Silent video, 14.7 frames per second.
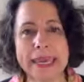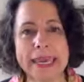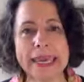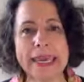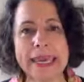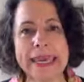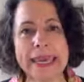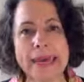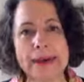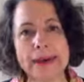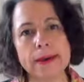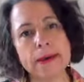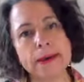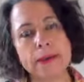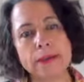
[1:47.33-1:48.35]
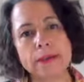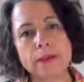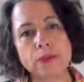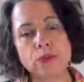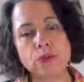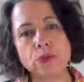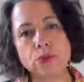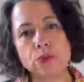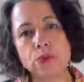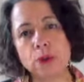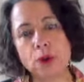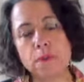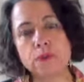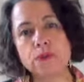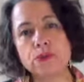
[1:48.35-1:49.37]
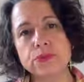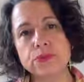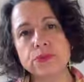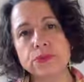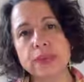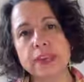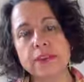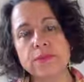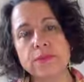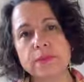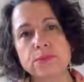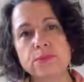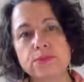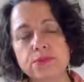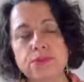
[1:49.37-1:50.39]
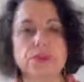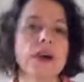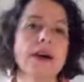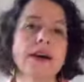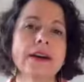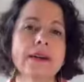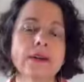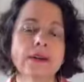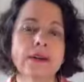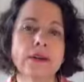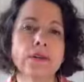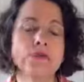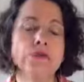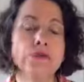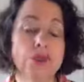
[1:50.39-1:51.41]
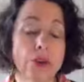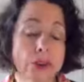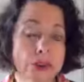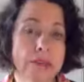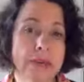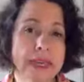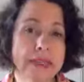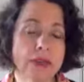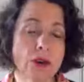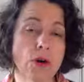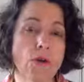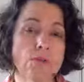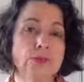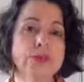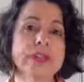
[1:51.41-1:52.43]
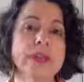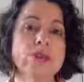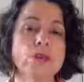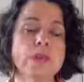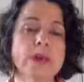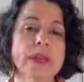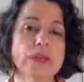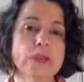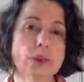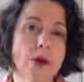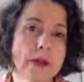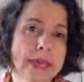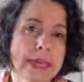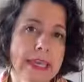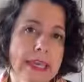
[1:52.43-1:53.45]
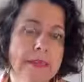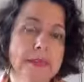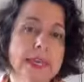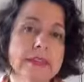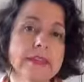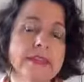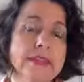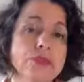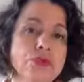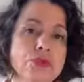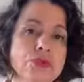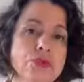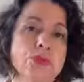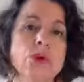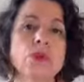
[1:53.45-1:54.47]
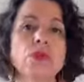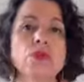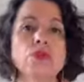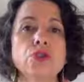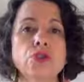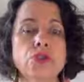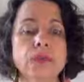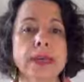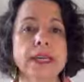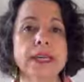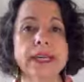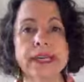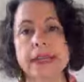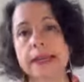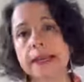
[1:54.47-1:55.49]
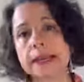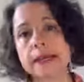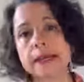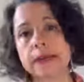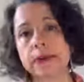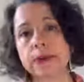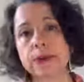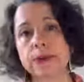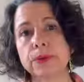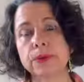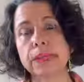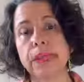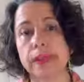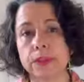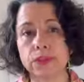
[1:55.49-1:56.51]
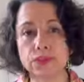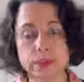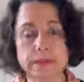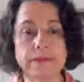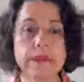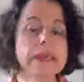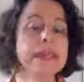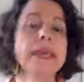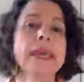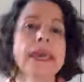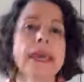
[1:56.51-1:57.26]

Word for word: Et euh, du coup, en plus, ce qu'elle va pouvoir vous transmettre en vous accompagnement, eh bien, c'est justement le chemin qu'elle a, qu'elle a suivi